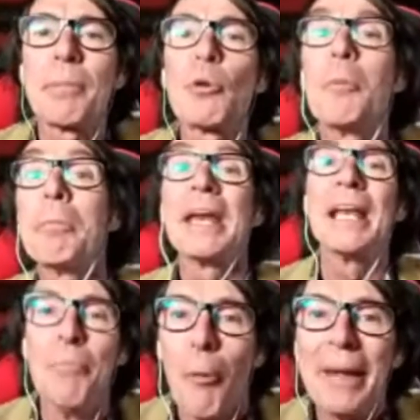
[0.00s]
Per cui per
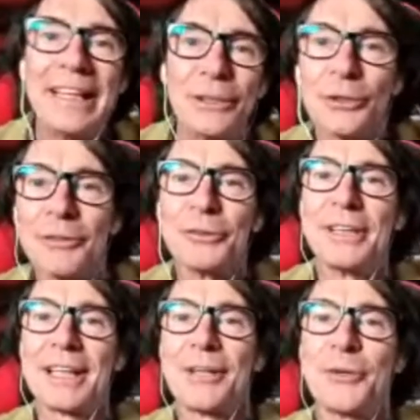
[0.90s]
il momento devo
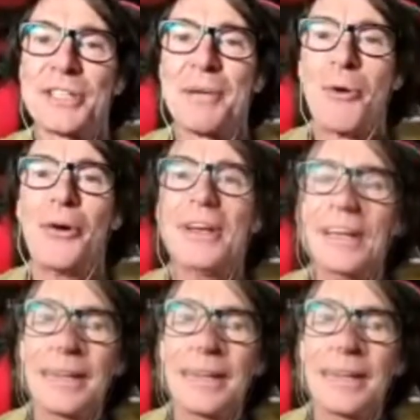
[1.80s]
dire che noi sì, siamo... Effetti,